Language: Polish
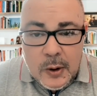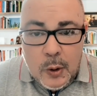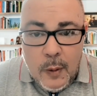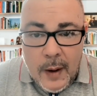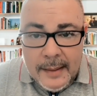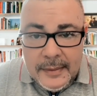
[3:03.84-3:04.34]

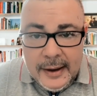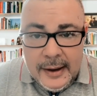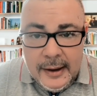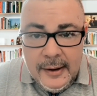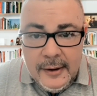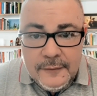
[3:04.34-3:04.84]

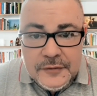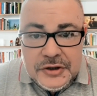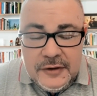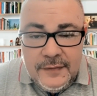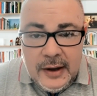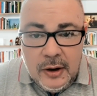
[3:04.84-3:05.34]
kłamie w
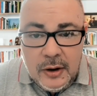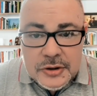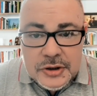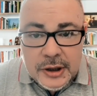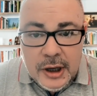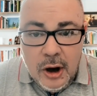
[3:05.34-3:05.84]
żywe
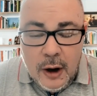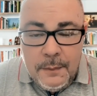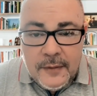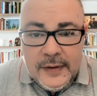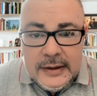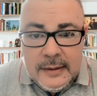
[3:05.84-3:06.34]
oczy,
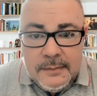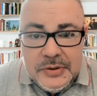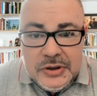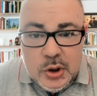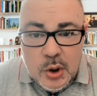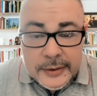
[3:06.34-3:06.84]
opowiada
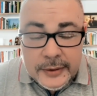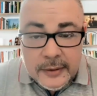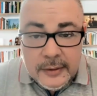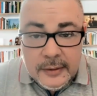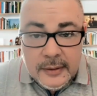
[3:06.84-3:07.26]
bzdury.